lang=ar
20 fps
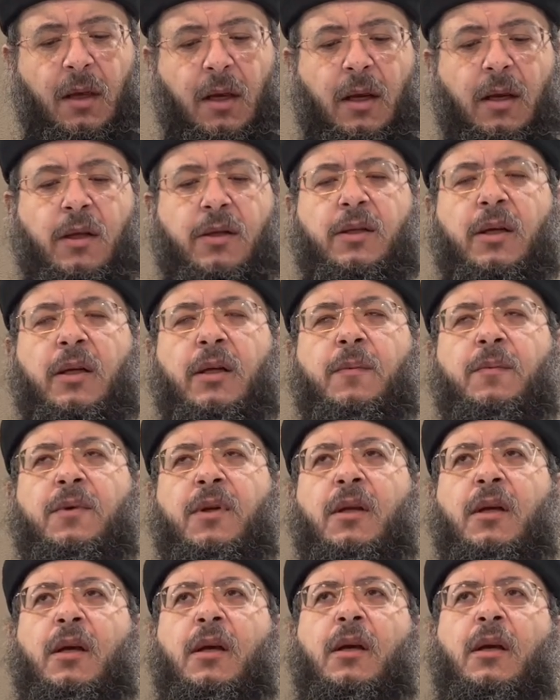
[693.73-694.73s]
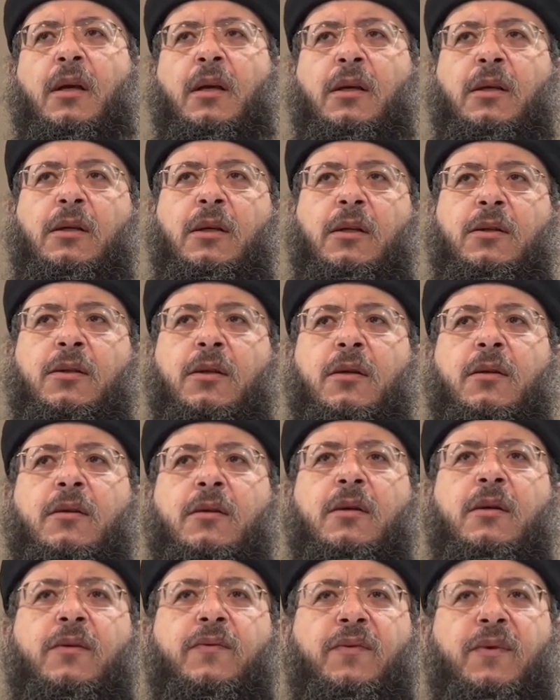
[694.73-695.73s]
علشان يبتدي
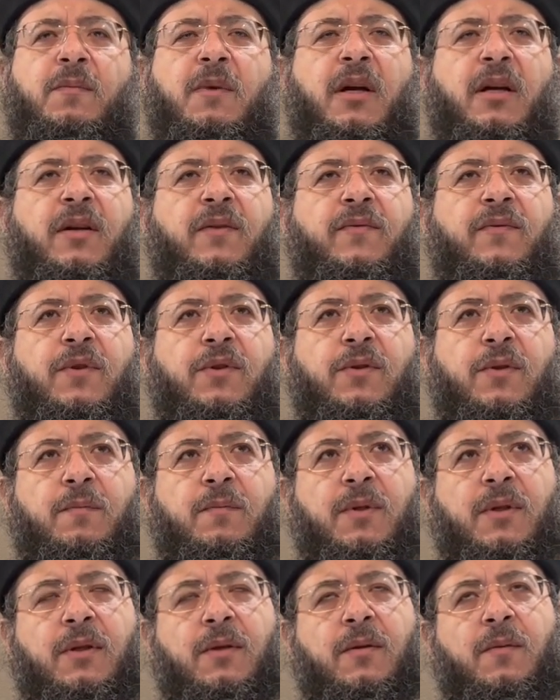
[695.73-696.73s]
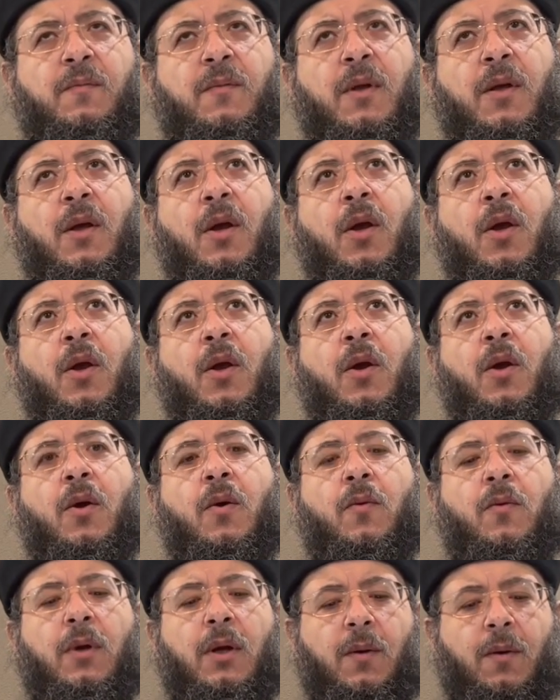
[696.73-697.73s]
يتدرج في معرفة ربنا
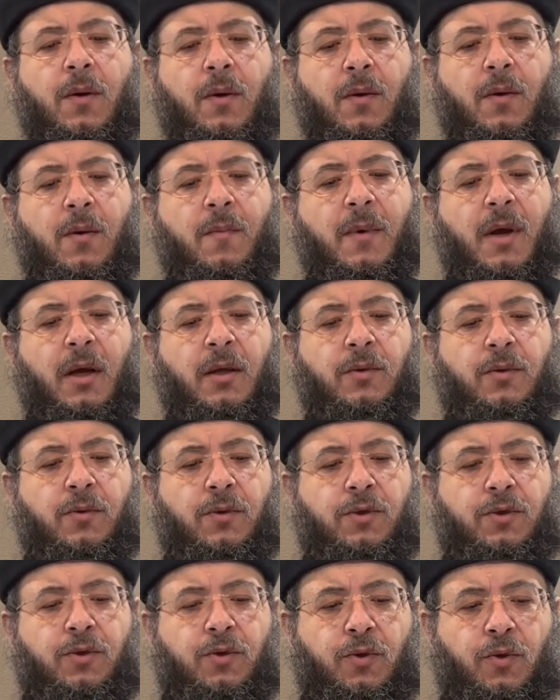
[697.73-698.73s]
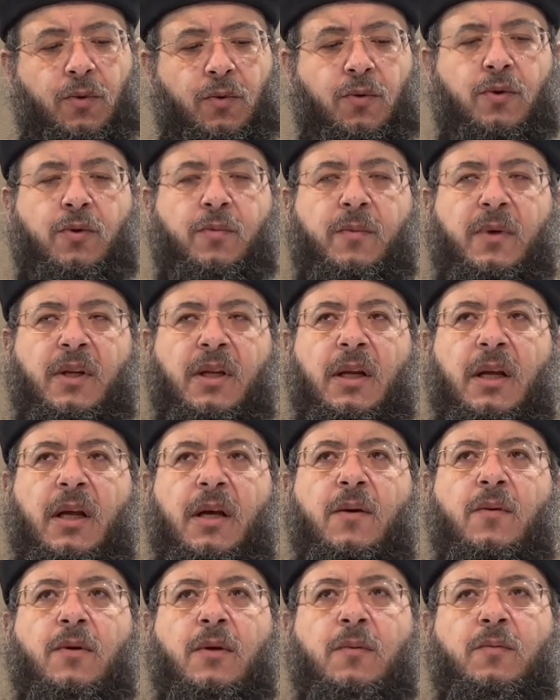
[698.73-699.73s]
ولو هو ما عندوش شعور من
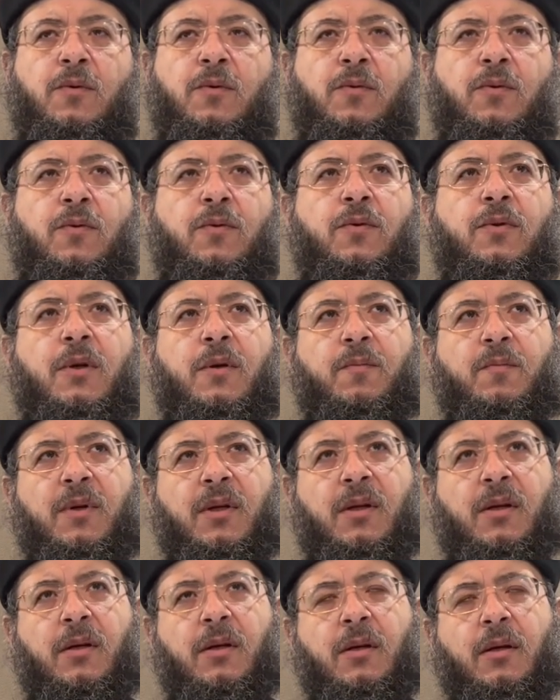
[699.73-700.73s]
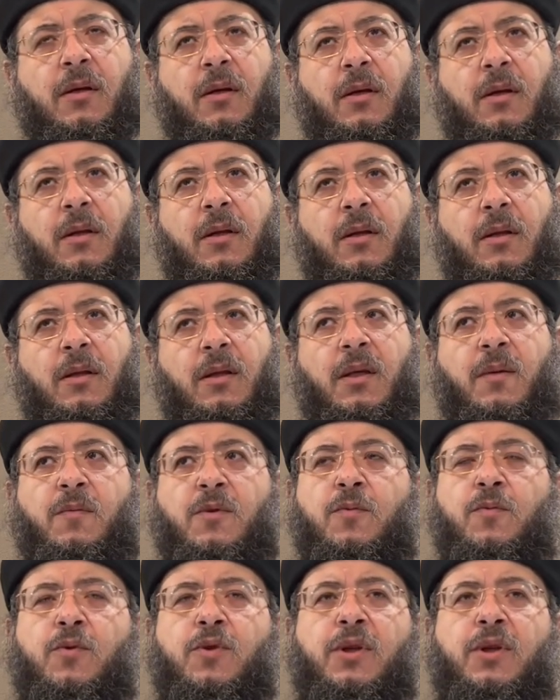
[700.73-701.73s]
الأول بوجود ربنا دي
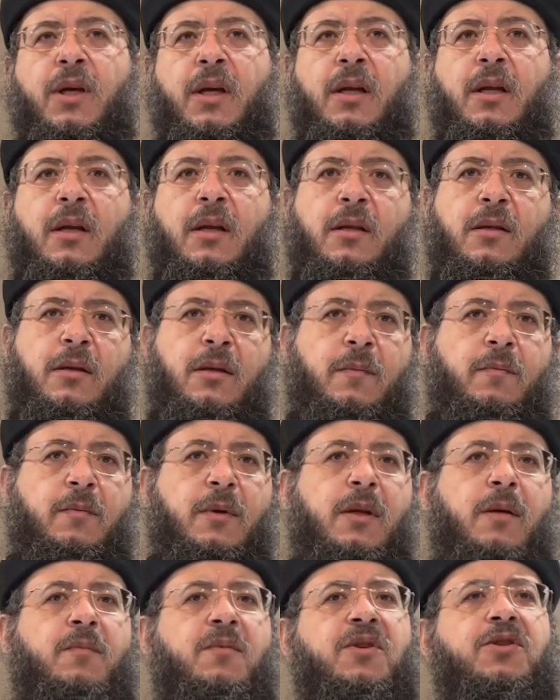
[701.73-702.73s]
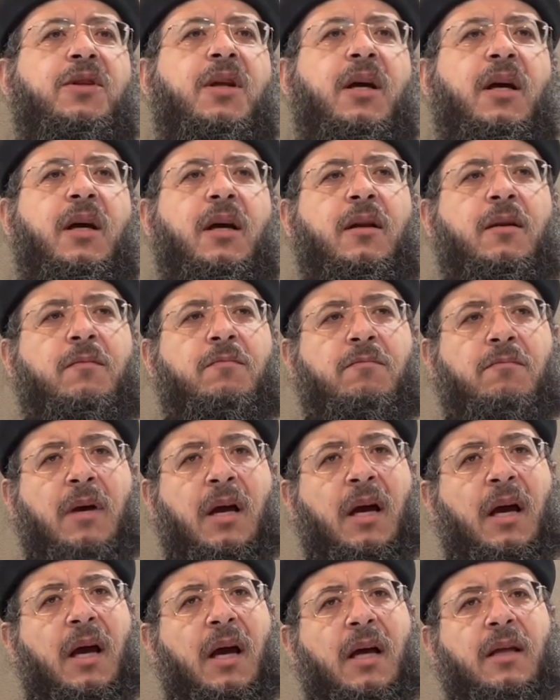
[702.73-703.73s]
مش مشكلة لأن ربنا بيشتغل
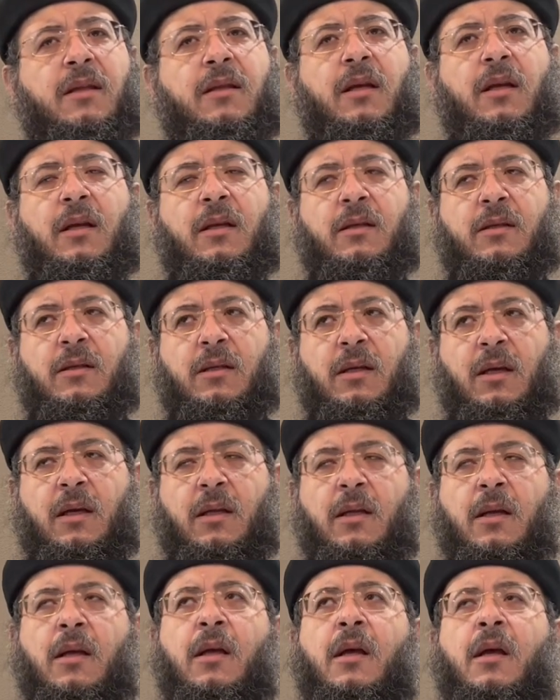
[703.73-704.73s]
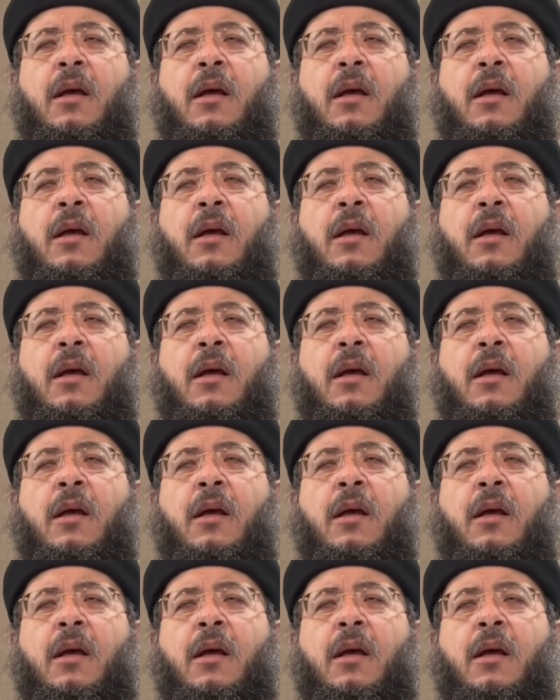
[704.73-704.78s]
مع حتى الإنسان